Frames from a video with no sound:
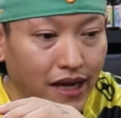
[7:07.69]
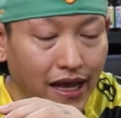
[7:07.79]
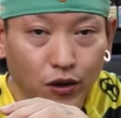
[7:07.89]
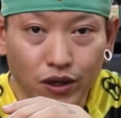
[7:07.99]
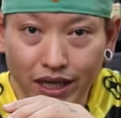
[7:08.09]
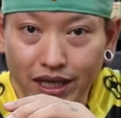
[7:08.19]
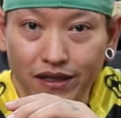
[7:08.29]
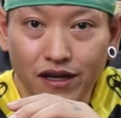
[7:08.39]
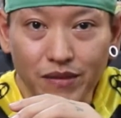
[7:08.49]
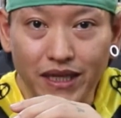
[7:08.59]
และคนอื่
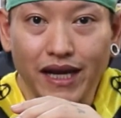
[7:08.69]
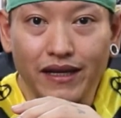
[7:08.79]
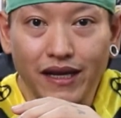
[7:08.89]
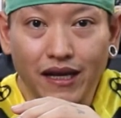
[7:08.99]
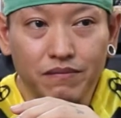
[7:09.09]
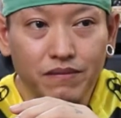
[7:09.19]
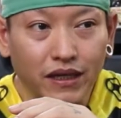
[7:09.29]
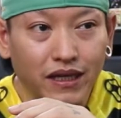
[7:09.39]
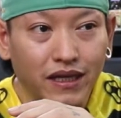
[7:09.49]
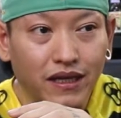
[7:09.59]
นก็เหมือนกันนะครับ
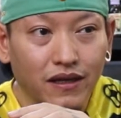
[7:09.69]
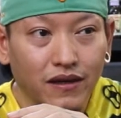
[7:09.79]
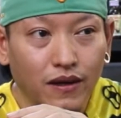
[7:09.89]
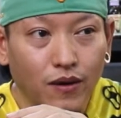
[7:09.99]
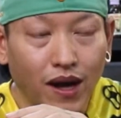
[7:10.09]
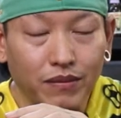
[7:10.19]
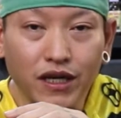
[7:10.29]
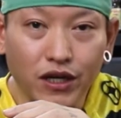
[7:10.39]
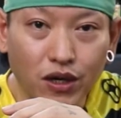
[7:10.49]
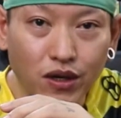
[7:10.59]
บางทีความ
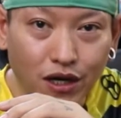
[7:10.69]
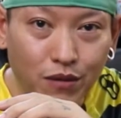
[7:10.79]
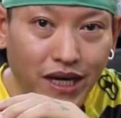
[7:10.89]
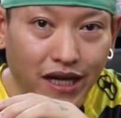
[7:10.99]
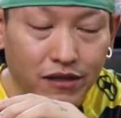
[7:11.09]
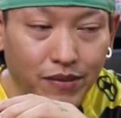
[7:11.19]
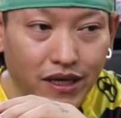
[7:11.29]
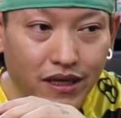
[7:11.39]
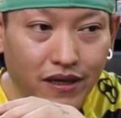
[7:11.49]
คึกขนองของเรามันอาจจะไป